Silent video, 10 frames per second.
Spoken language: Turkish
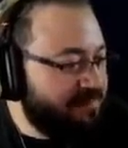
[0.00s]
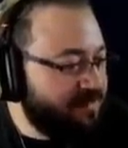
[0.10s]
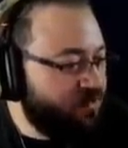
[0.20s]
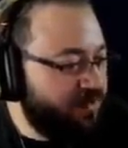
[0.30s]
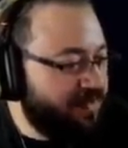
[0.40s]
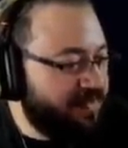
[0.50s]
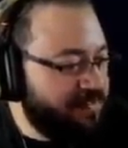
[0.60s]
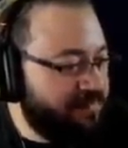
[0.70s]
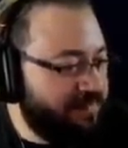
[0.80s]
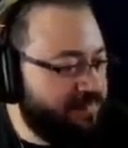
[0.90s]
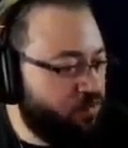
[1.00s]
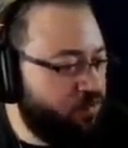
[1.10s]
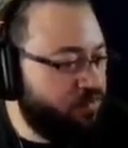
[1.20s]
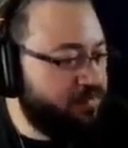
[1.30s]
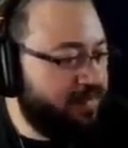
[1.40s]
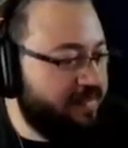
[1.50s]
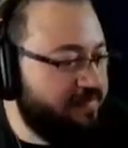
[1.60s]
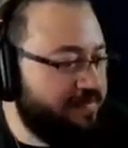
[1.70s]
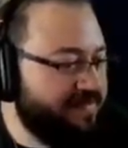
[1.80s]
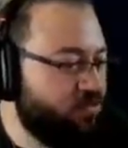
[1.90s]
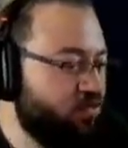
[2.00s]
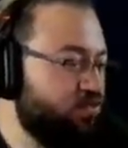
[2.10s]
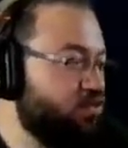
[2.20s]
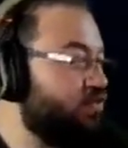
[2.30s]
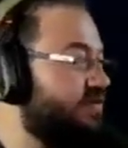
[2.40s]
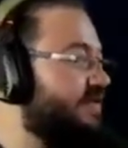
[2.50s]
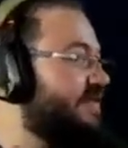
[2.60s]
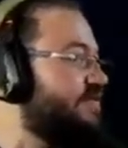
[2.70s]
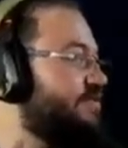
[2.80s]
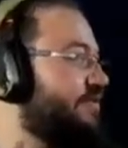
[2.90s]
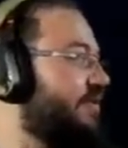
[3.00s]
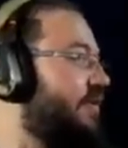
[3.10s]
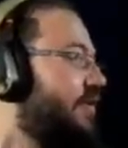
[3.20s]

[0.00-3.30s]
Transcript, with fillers: başka oyuna geçmeyiz. O yüzden başka oyun sonra Kenshi.